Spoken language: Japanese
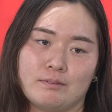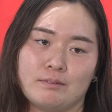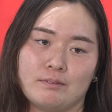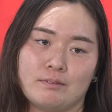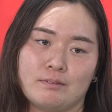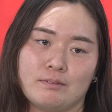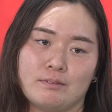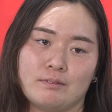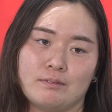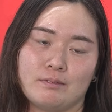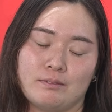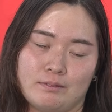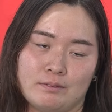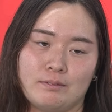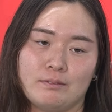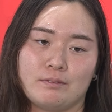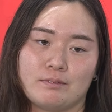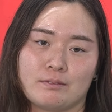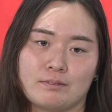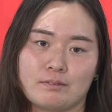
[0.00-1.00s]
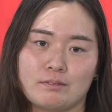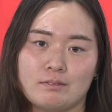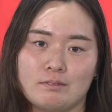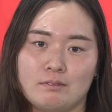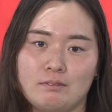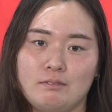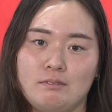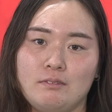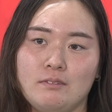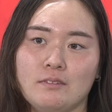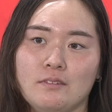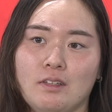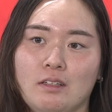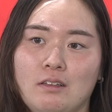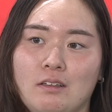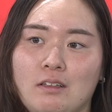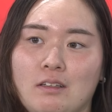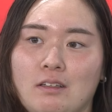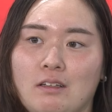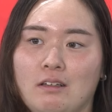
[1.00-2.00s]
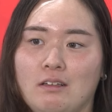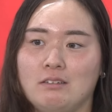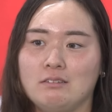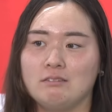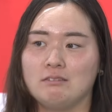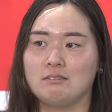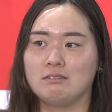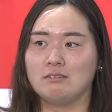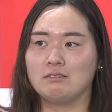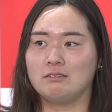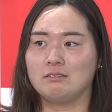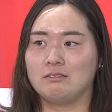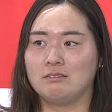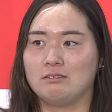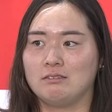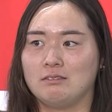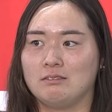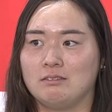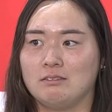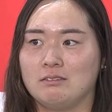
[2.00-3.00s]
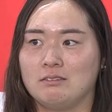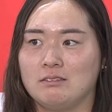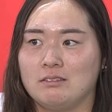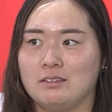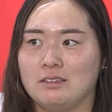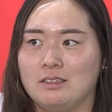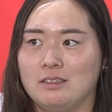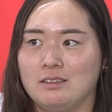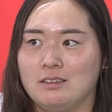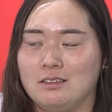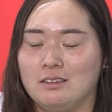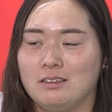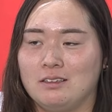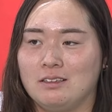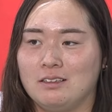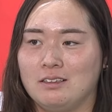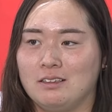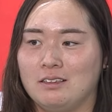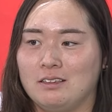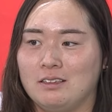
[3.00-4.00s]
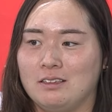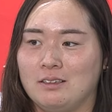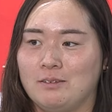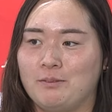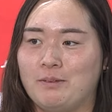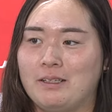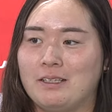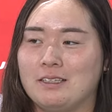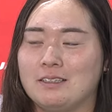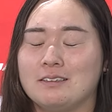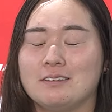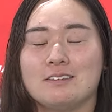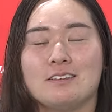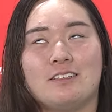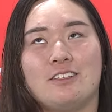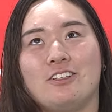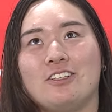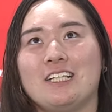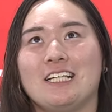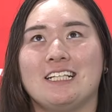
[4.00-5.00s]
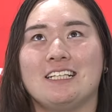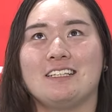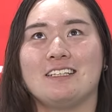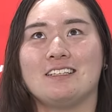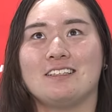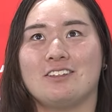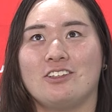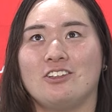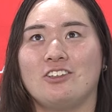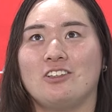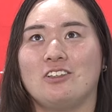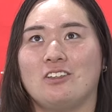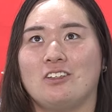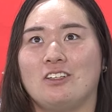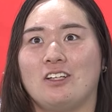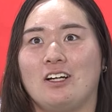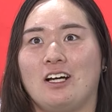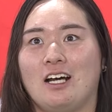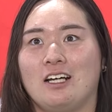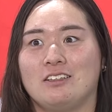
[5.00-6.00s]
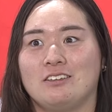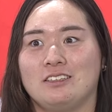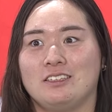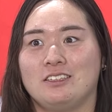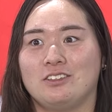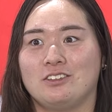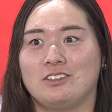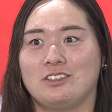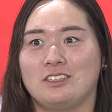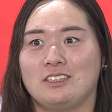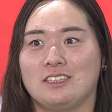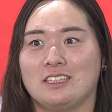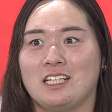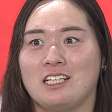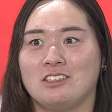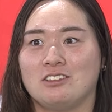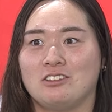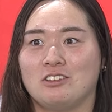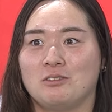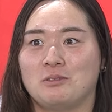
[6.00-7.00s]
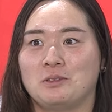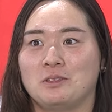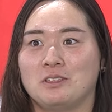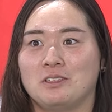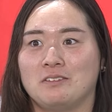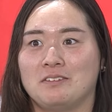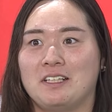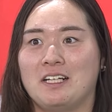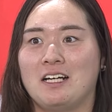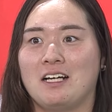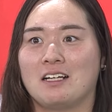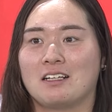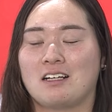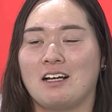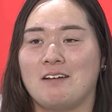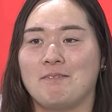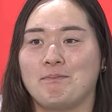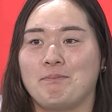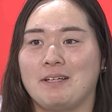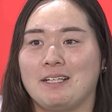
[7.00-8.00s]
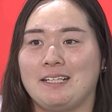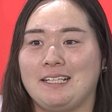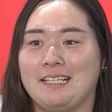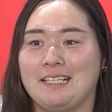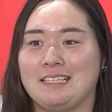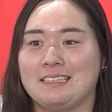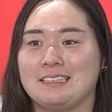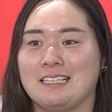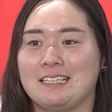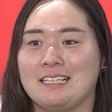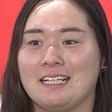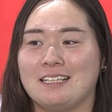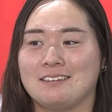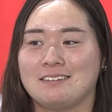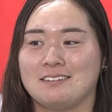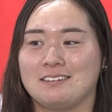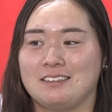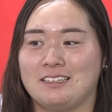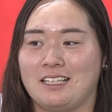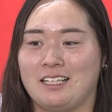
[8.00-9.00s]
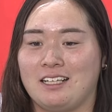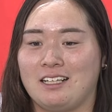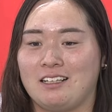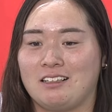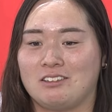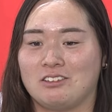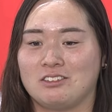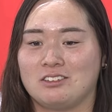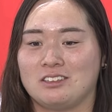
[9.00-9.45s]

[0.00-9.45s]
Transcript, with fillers: のか教えてください。うんまあ、去年とあの一つ違うと思うのは完璧じゃなくて